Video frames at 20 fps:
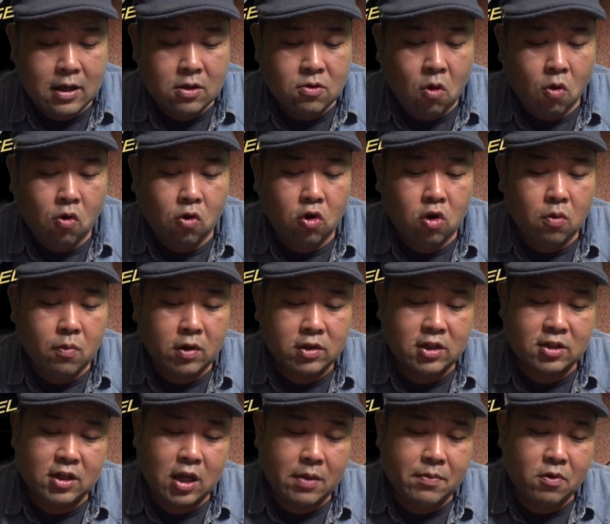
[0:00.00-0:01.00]
心を持っ
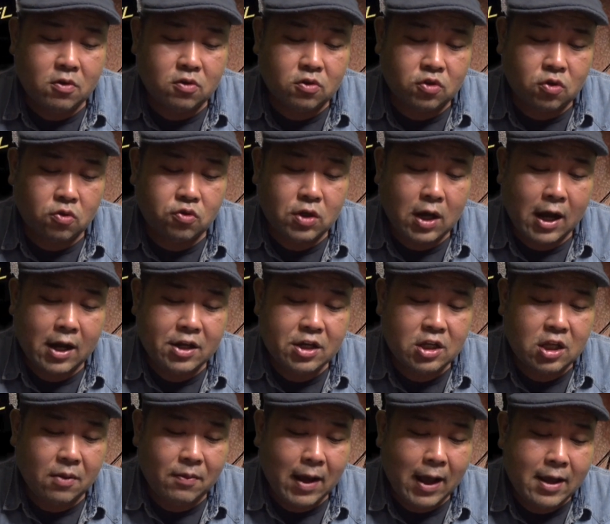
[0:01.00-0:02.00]
たサイボーグの少女
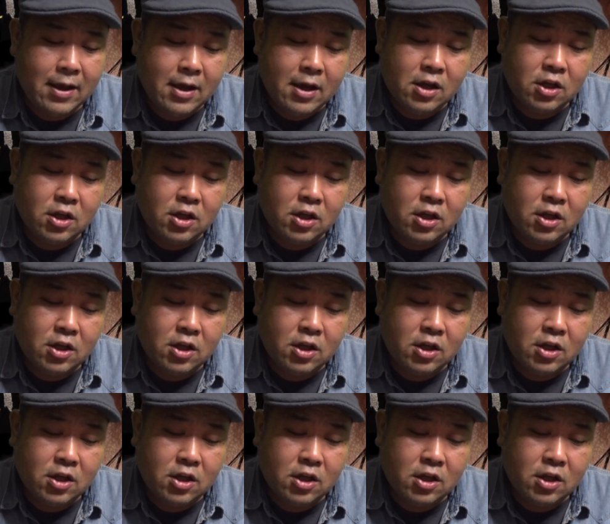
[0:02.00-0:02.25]
アリータは、